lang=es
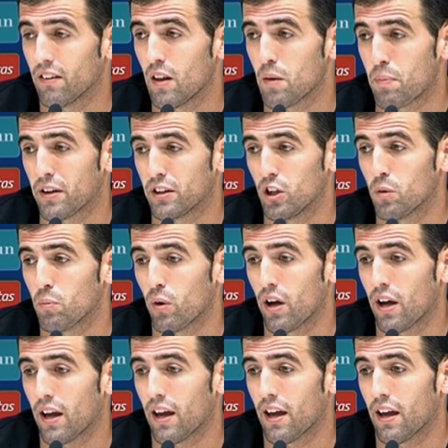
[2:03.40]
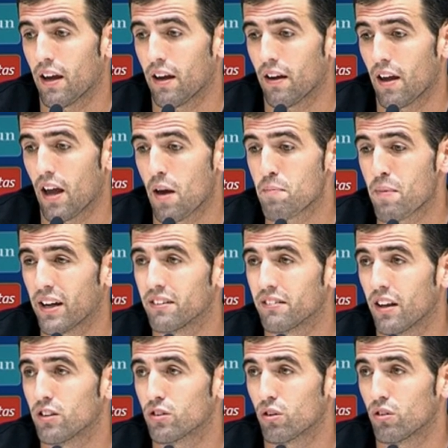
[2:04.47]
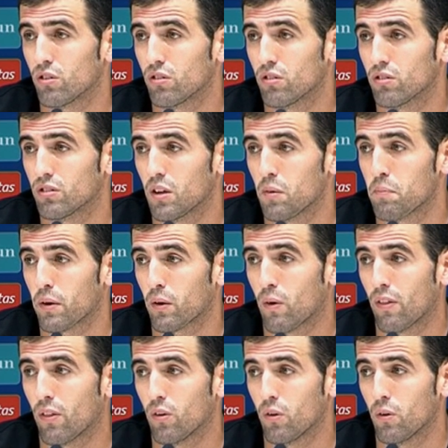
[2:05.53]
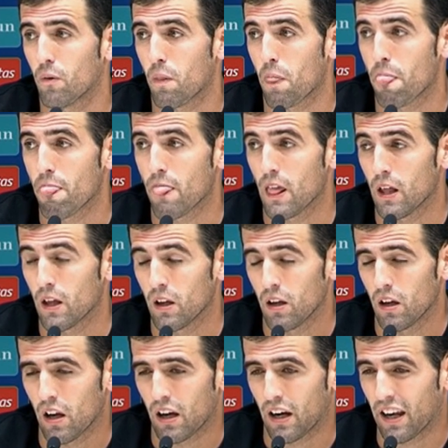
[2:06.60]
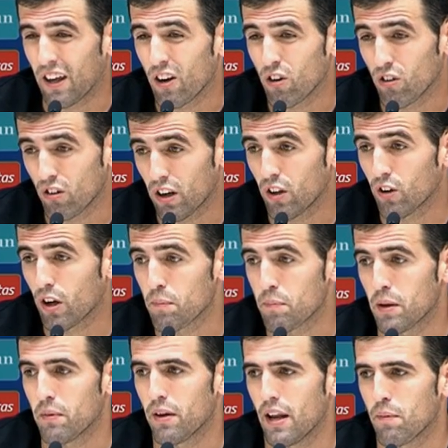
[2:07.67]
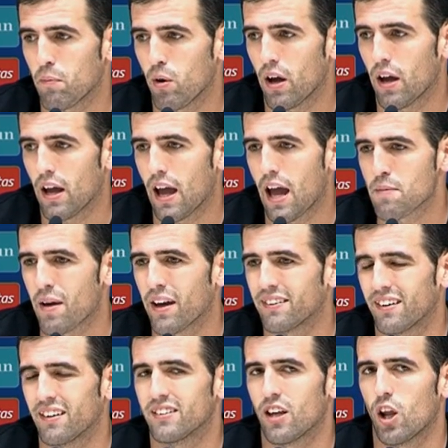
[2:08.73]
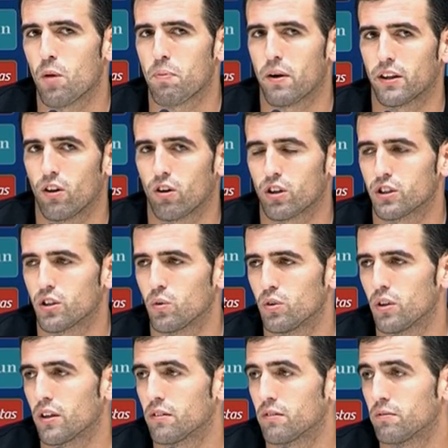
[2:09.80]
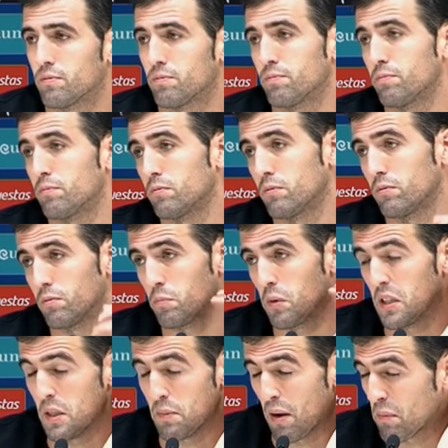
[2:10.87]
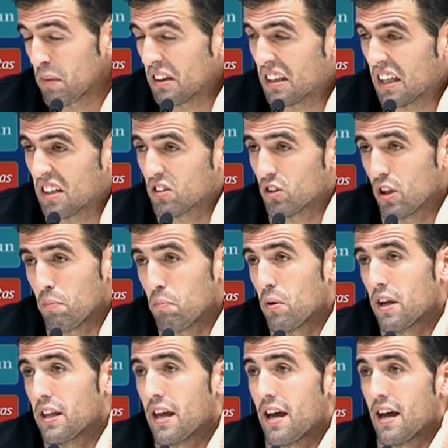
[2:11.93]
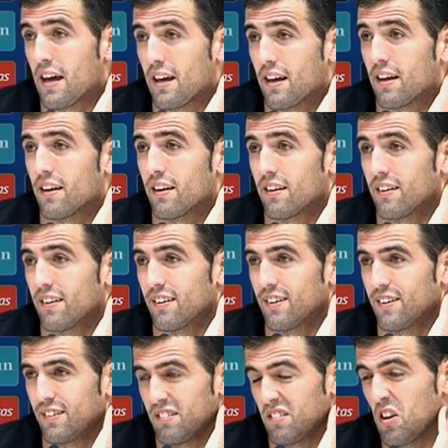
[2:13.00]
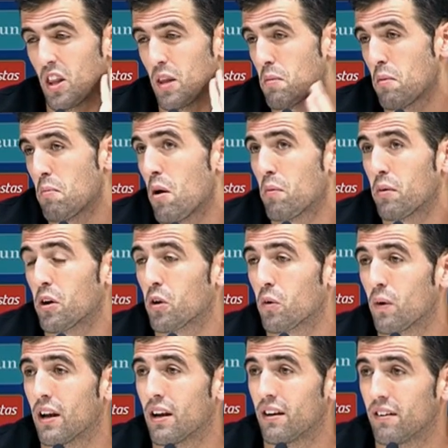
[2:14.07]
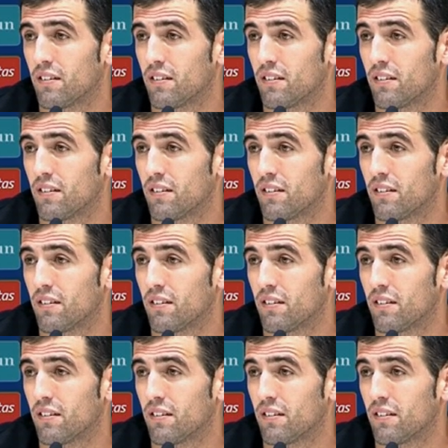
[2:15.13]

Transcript: del partido pues es más intenso, ¿no? Siempre cuando creo, creo que en primera pues hay más intensidad en los partidos que en segunda. Principalmente eso, después ya nos demás más o menos igual.